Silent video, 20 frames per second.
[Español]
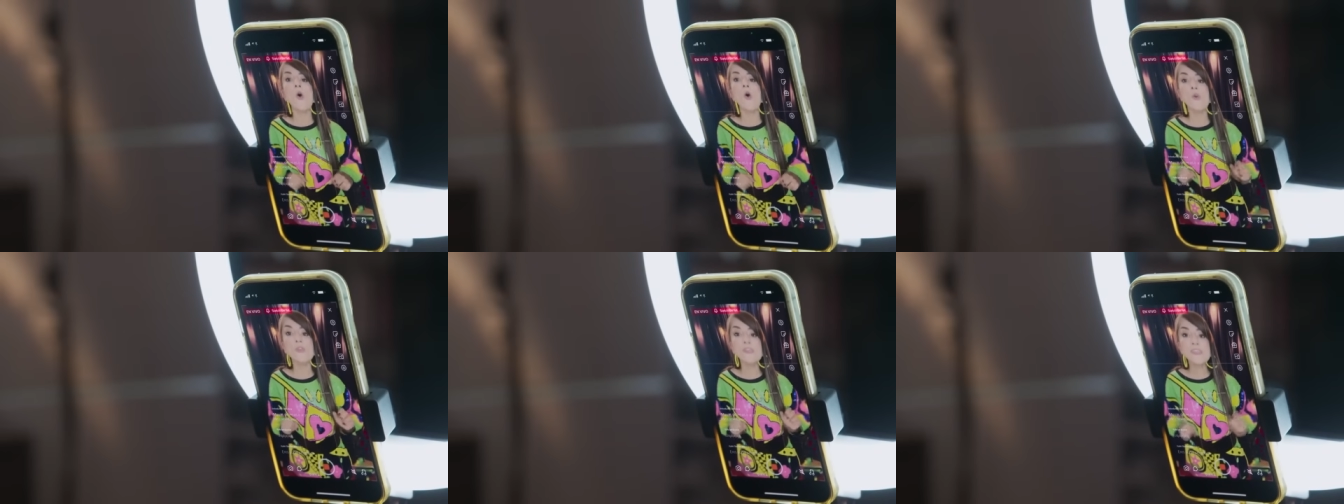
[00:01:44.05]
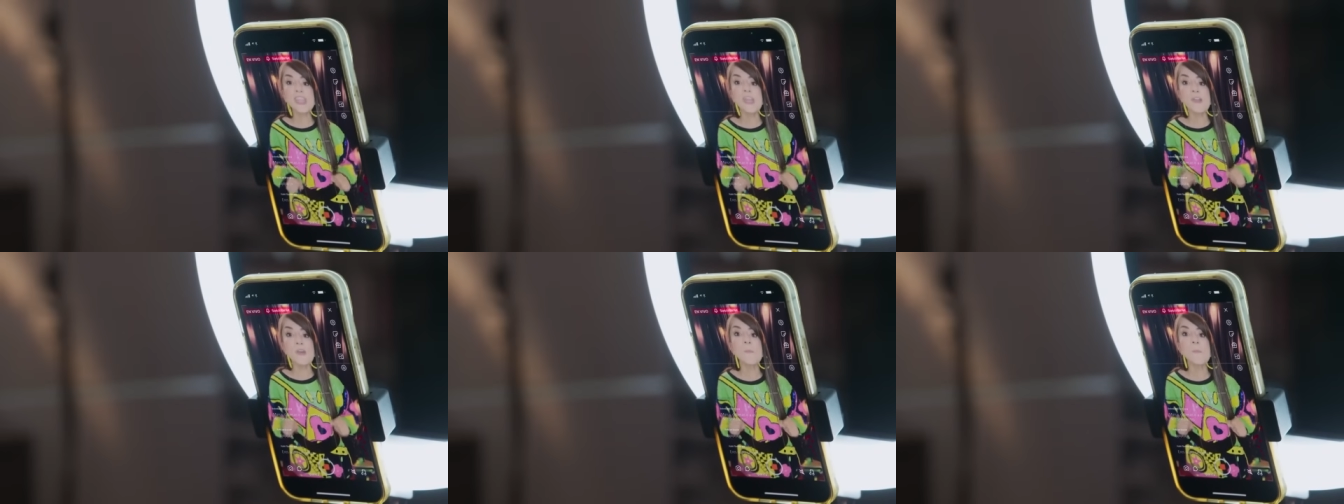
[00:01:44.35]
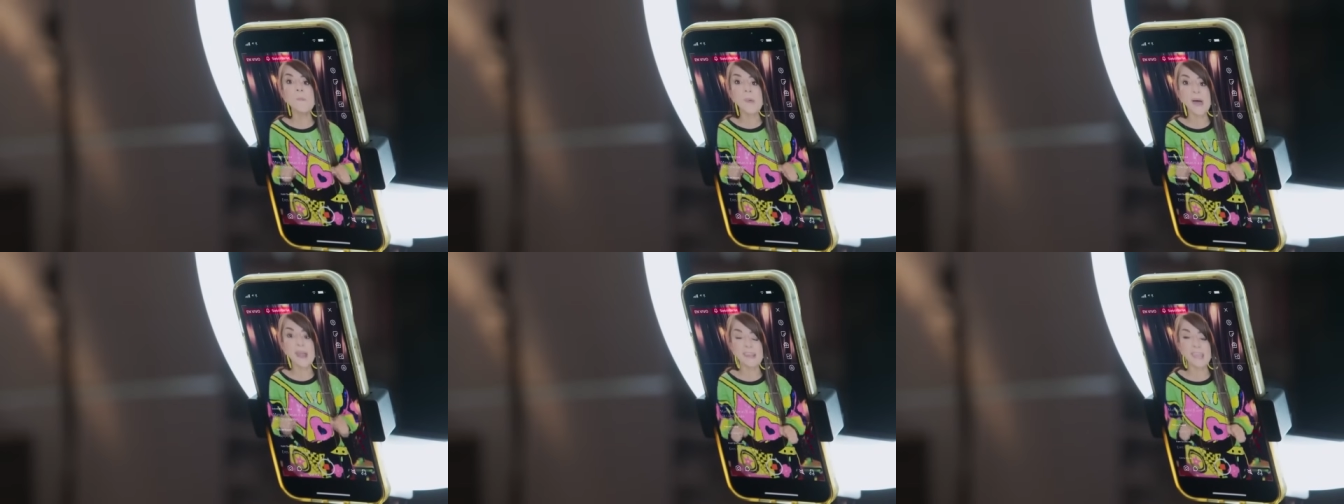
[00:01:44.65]
Un día en un
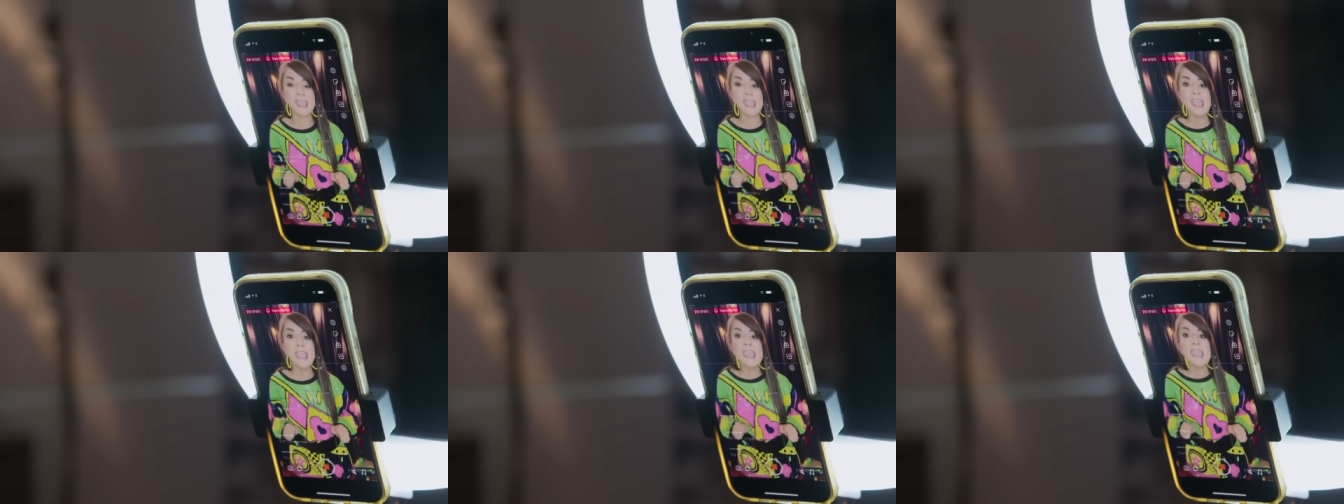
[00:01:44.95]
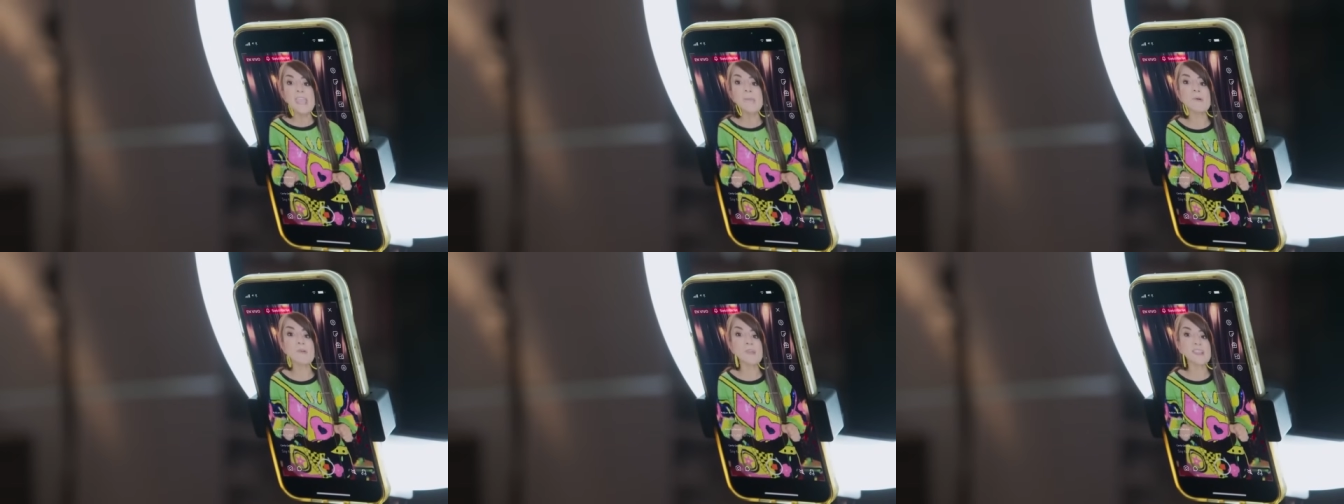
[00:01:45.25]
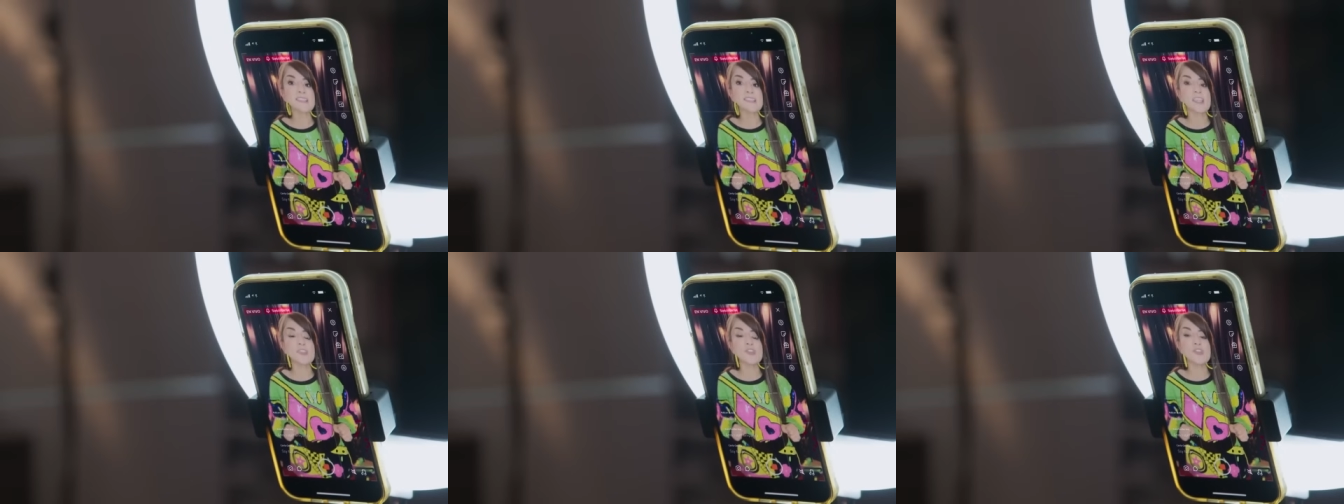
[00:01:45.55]
parque iba
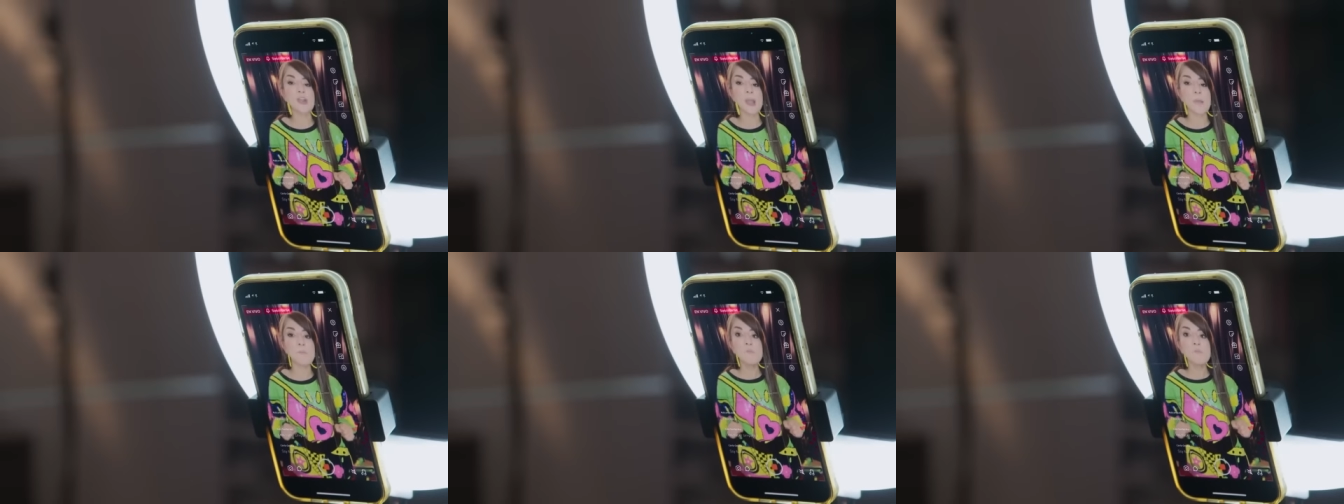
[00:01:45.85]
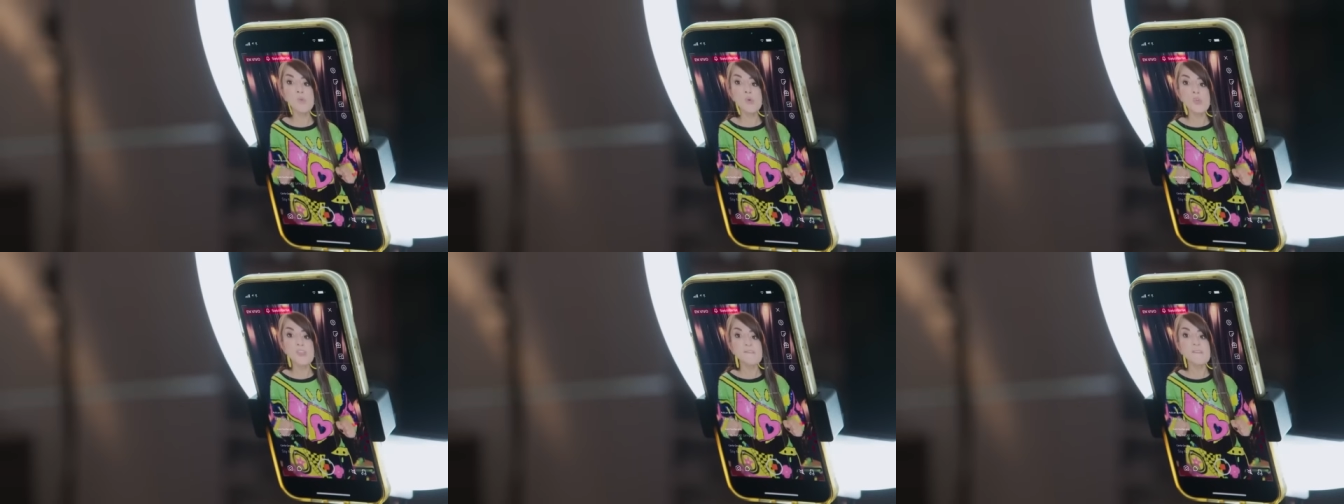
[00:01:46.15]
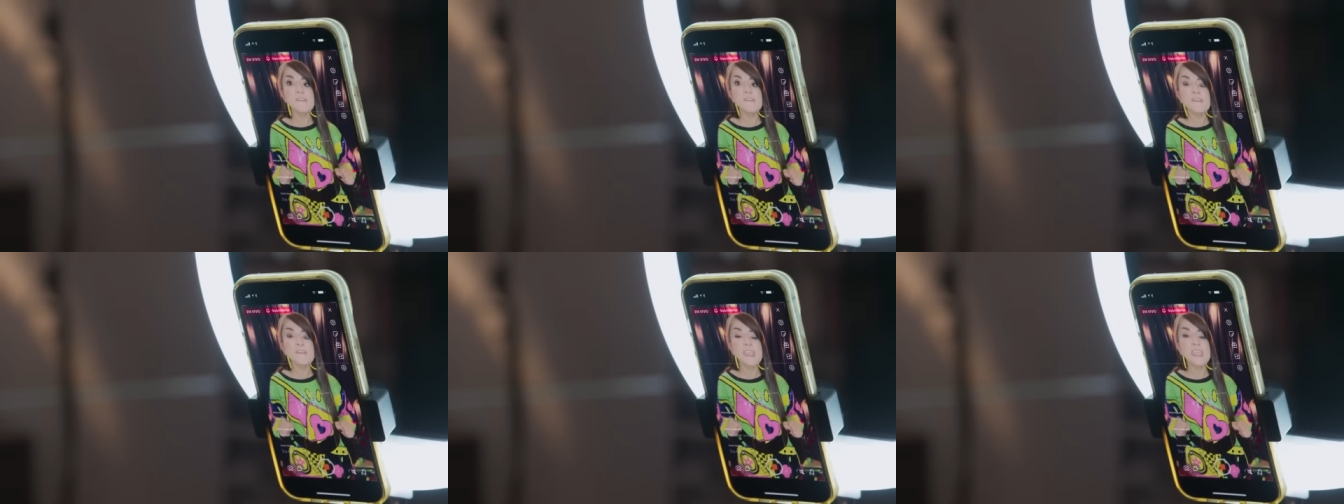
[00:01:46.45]
una señora muy
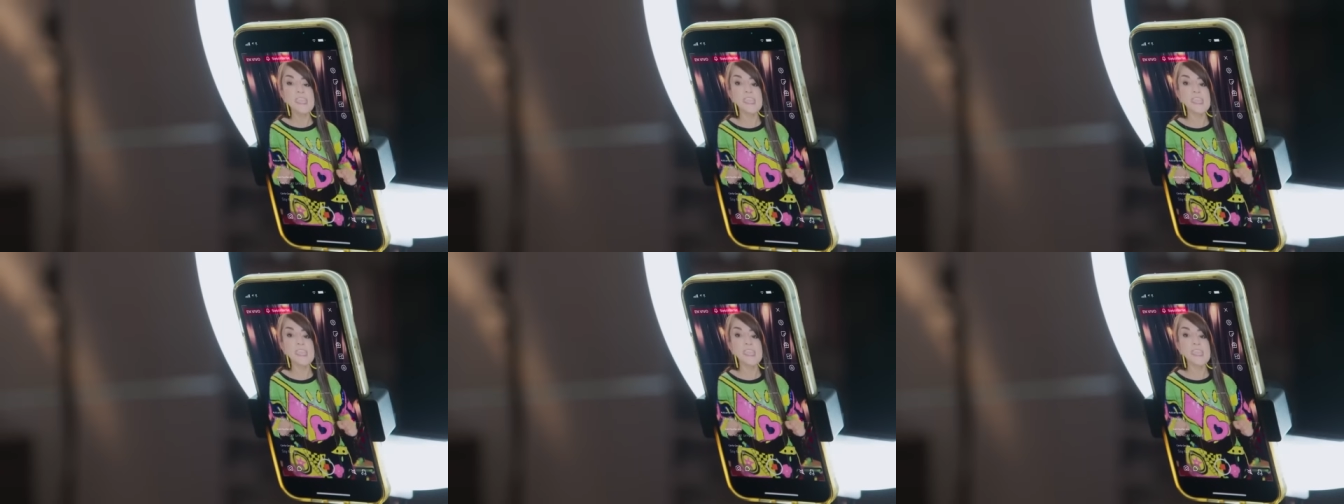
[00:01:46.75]
sisí